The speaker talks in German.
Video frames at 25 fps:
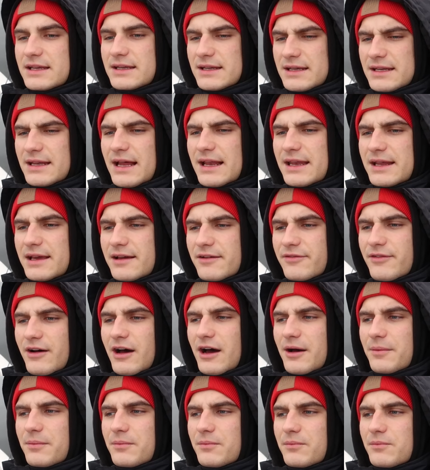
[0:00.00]
echt knallige
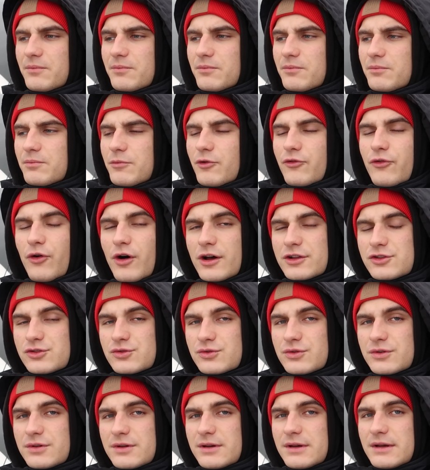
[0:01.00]
Farben
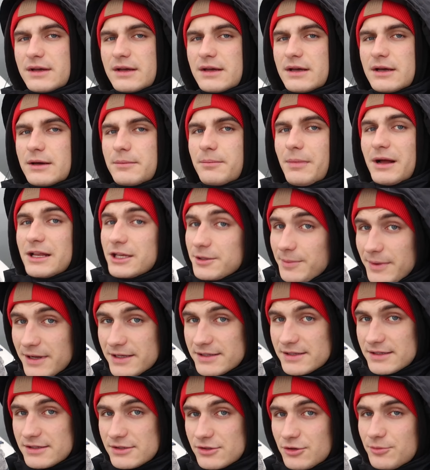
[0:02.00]
bevorzugen.
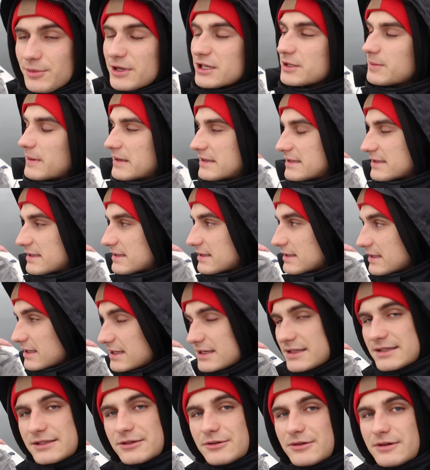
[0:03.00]
Manchmal ist es so, manchmal ist es
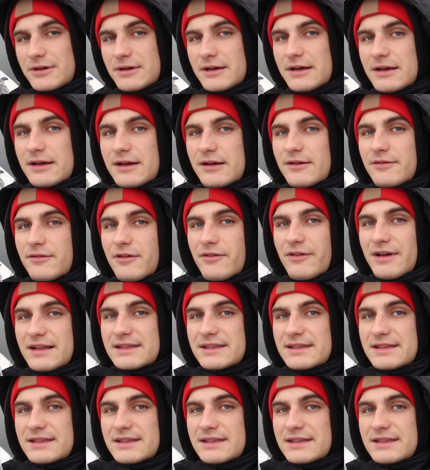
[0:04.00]
nicht so. Wir